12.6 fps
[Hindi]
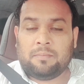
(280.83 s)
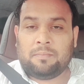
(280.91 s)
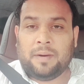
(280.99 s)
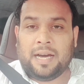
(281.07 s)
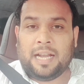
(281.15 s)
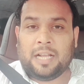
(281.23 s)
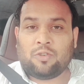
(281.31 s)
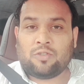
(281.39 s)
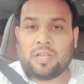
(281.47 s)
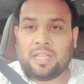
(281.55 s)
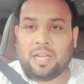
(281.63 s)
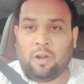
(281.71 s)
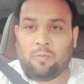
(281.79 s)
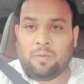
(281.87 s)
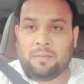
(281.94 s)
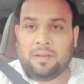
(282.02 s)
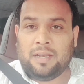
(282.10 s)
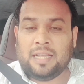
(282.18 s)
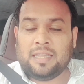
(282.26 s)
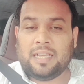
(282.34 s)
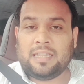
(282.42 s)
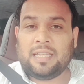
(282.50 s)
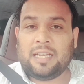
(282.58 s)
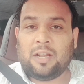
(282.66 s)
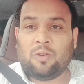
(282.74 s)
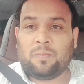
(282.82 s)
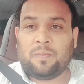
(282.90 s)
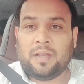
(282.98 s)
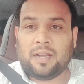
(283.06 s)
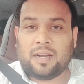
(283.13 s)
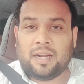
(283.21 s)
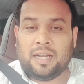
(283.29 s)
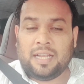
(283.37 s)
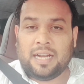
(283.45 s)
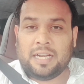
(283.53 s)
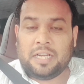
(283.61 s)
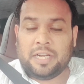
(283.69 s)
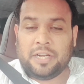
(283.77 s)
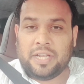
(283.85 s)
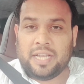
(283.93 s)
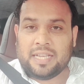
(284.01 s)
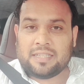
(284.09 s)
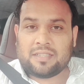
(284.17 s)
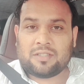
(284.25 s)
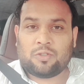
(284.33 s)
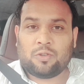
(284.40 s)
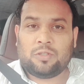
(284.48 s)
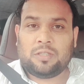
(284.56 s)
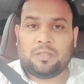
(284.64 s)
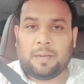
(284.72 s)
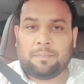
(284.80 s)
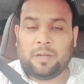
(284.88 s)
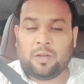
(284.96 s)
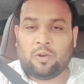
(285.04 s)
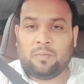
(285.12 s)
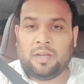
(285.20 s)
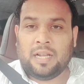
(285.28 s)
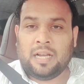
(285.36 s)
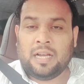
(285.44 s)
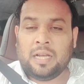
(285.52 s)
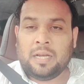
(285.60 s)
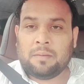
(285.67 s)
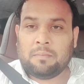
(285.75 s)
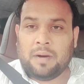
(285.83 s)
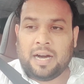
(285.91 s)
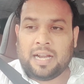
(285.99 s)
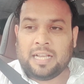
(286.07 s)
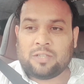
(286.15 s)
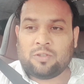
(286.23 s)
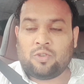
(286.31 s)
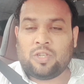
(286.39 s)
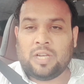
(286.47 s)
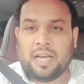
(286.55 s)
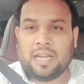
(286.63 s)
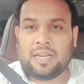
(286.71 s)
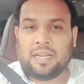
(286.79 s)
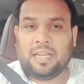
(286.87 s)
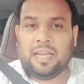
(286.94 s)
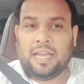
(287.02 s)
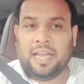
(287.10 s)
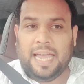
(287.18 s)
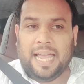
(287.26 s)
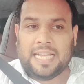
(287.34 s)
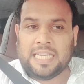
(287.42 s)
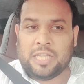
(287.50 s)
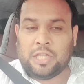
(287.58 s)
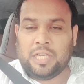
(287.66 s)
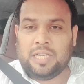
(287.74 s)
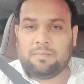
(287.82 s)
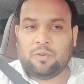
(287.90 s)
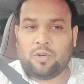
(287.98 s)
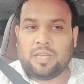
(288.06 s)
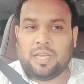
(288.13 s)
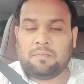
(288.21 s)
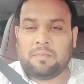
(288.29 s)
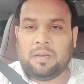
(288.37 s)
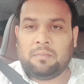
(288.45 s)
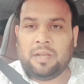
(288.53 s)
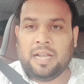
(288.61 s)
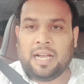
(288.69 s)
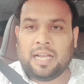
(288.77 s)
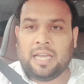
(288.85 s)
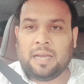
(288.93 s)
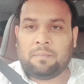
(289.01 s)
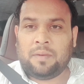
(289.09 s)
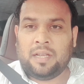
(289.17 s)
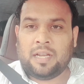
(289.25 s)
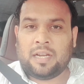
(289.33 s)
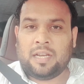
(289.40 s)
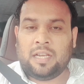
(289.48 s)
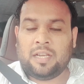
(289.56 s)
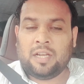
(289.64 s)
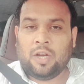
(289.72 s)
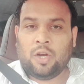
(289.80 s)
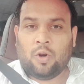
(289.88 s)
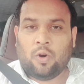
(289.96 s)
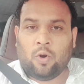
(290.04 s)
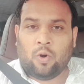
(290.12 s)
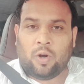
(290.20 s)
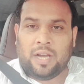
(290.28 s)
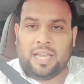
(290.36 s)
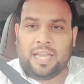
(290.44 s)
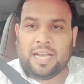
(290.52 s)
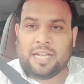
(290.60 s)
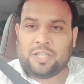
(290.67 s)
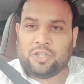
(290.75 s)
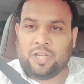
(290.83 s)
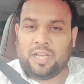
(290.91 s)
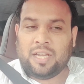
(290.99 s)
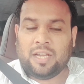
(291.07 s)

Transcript: बारह सौ सत्रह रुपया मिला था तेरह रुपया कट गया टीडीएस तो अपने को मिला बारह सौ चार ऐसे तीन बुकिंग में मिला के अपनी अर्निंग हो गई है अच्छी